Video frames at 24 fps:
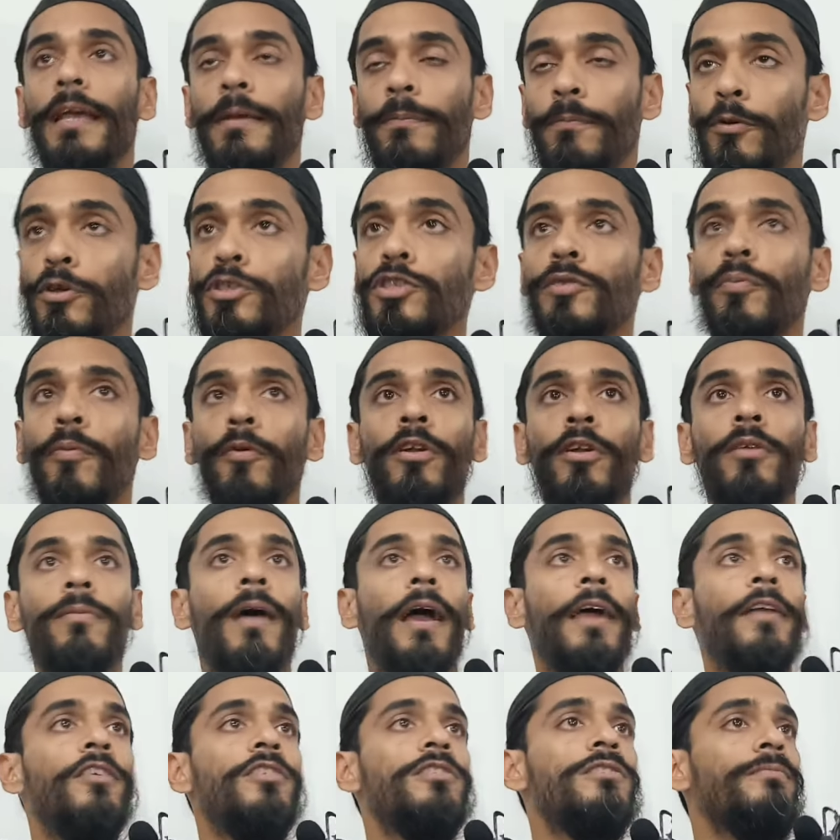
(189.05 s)
এই পোস্ট পোর্টাল
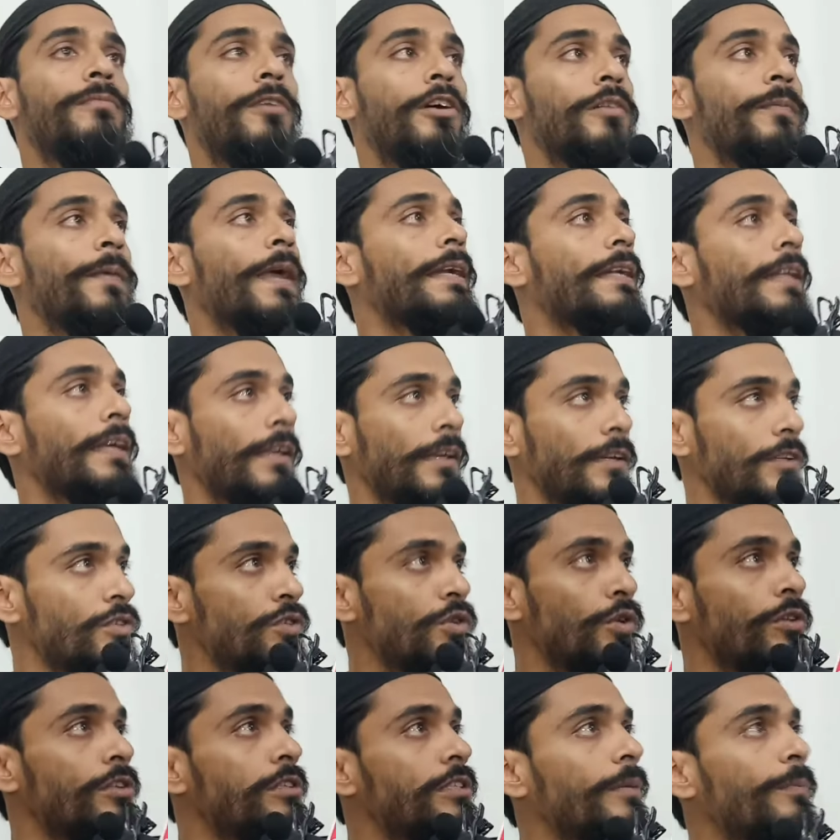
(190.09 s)
ভায়োলেন্স মর্মে একটা কেস
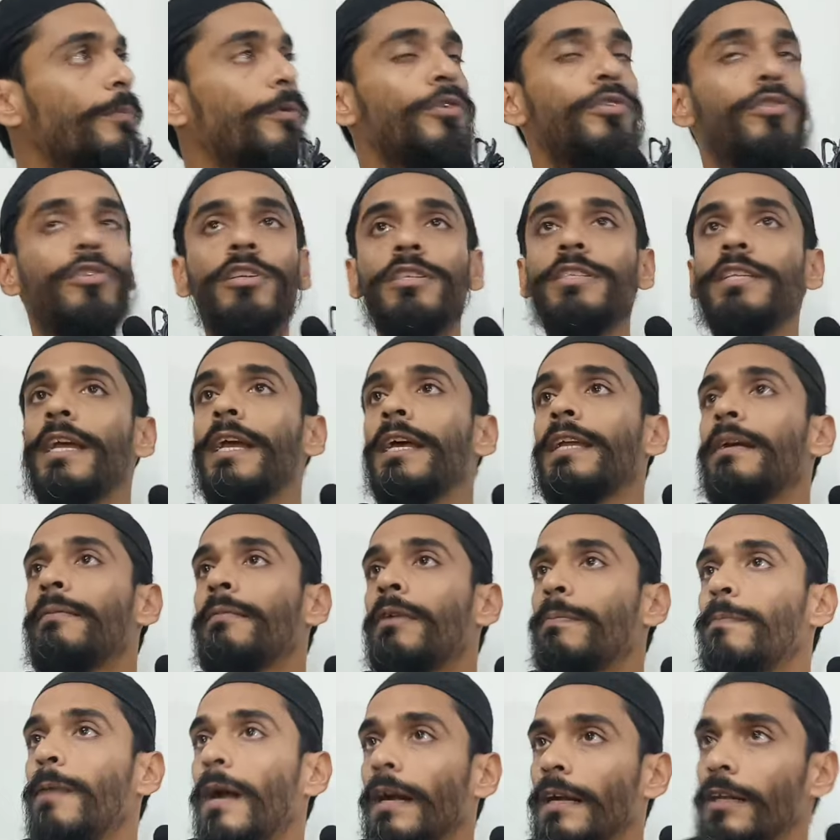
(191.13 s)
চলছে প্রয়োজনে সেখানে
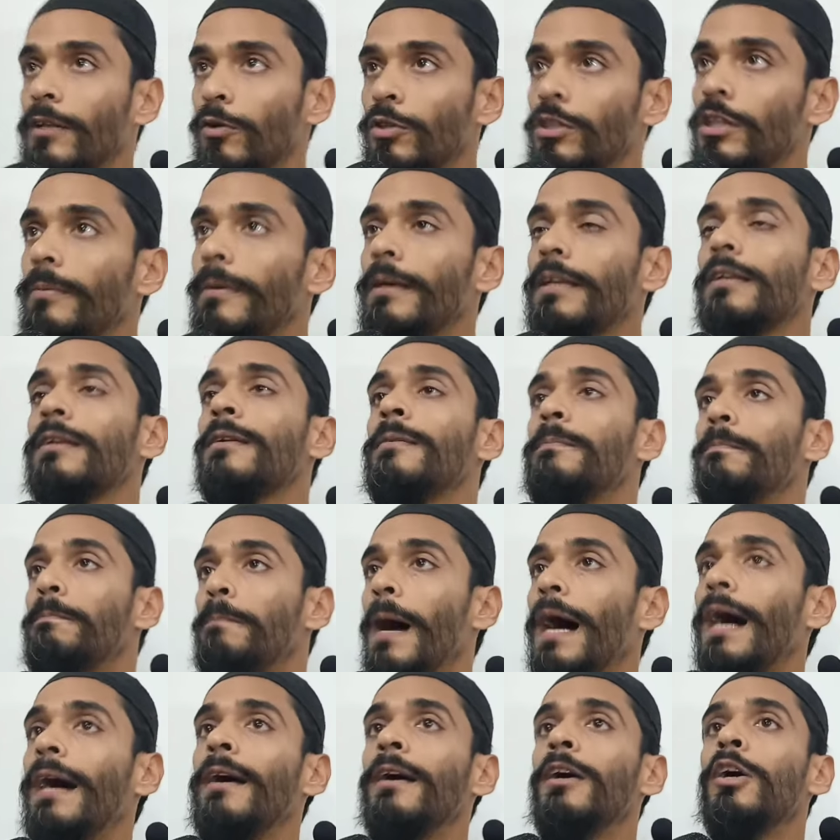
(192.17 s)
আমরা পার্টি হতে পারি
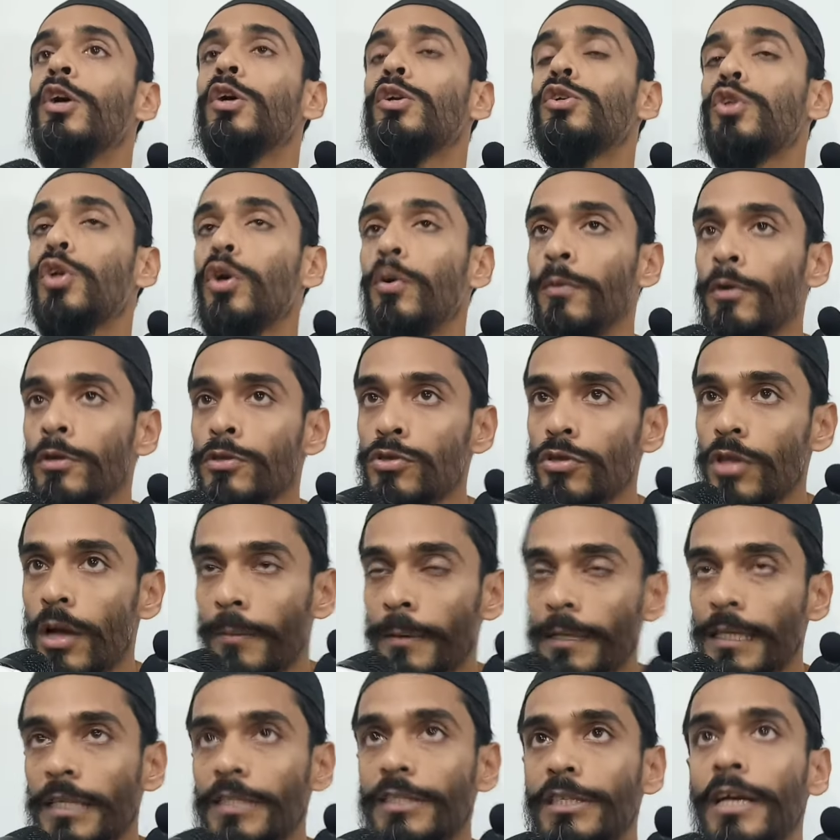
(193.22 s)
বা সমস্ত
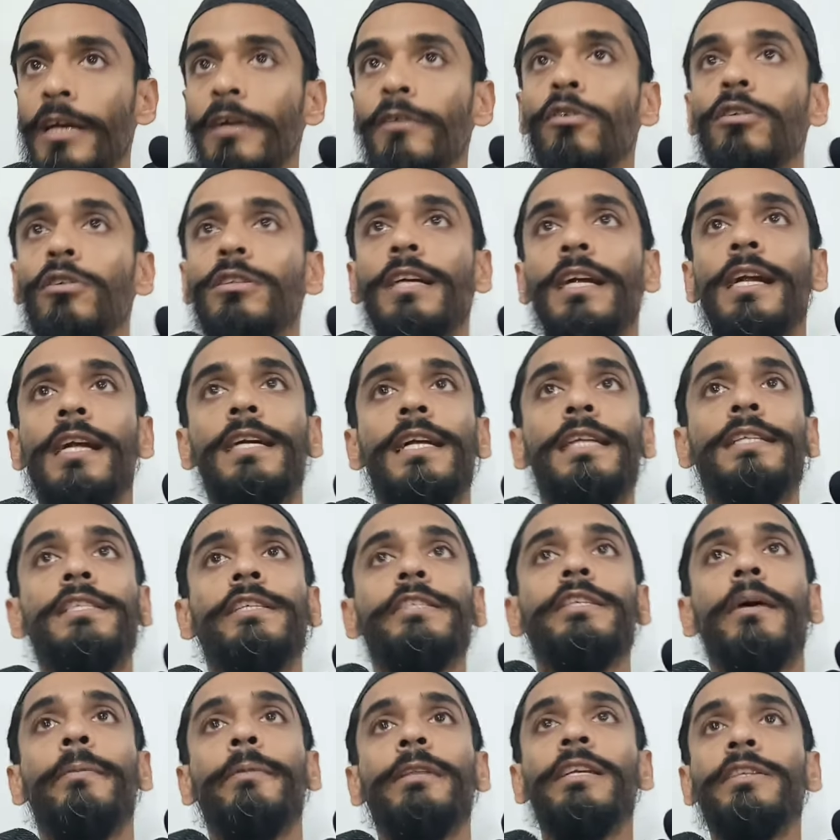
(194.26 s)
আমাদের যেগুলো সারা রাজ্যে
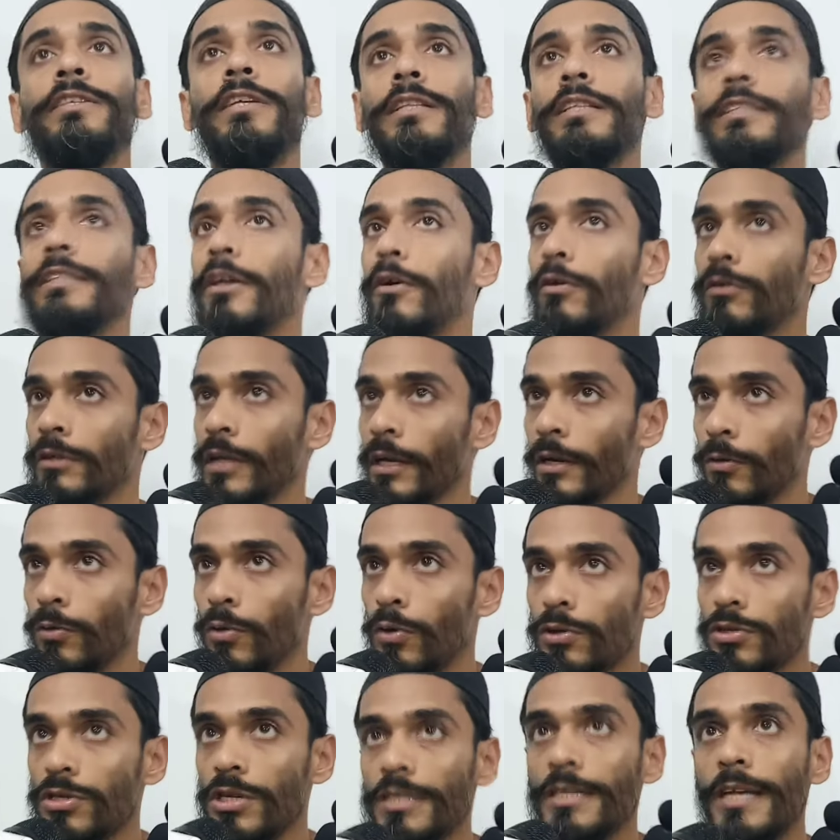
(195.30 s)
যে আমাদের সাথে যে
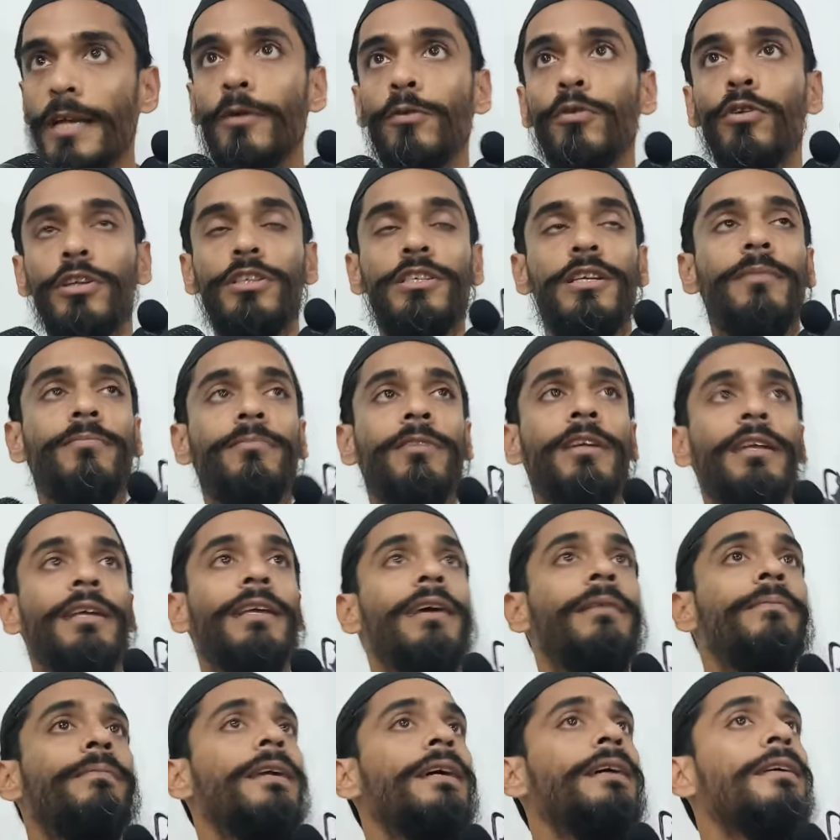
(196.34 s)
অন্যায়গুলো হচ্ছে সেইগুলোকে সামনে
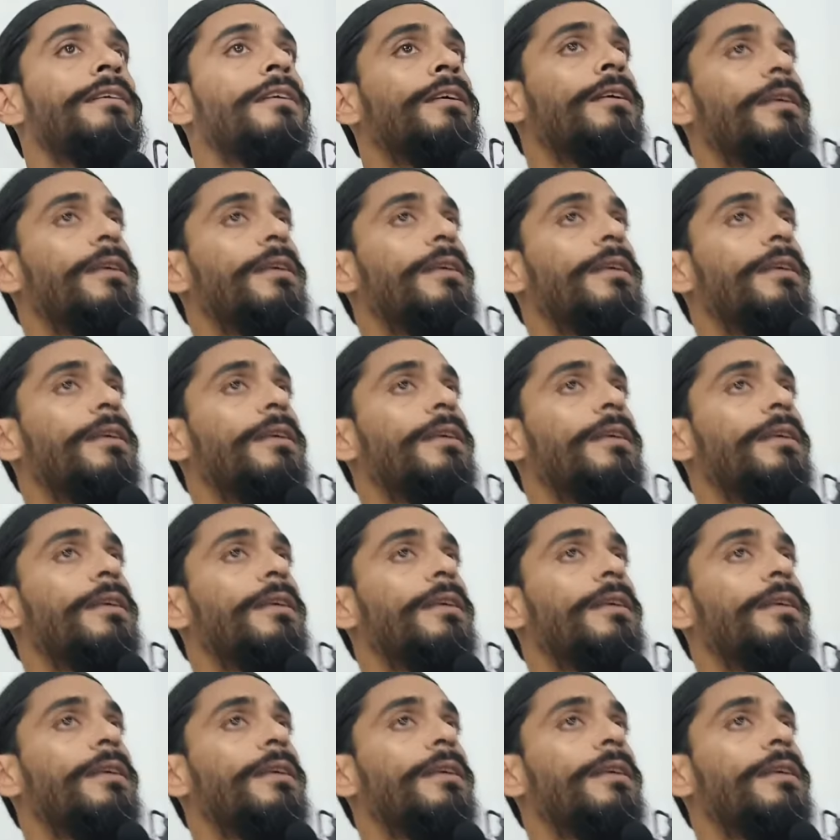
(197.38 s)
রেখে আমরা